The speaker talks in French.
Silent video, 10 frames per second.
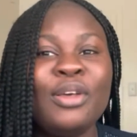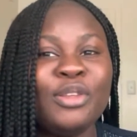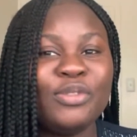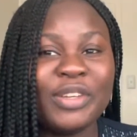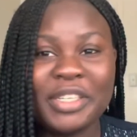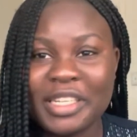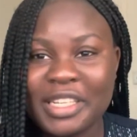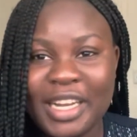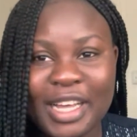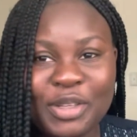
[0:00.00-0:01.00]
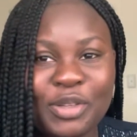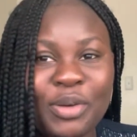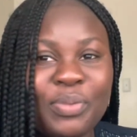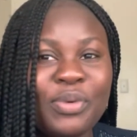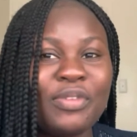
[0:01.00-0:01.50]
tu vas chercher l'argent
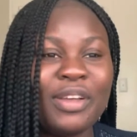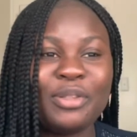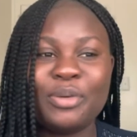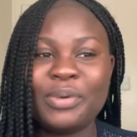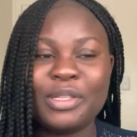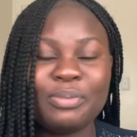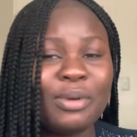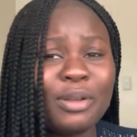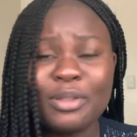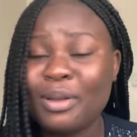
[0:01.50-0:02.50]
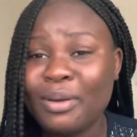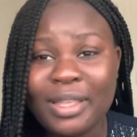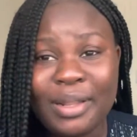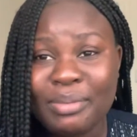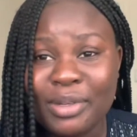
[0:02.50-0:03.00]
pour faire ton passeport
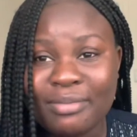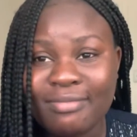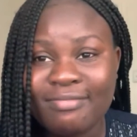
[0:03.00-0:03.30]
tranquillement.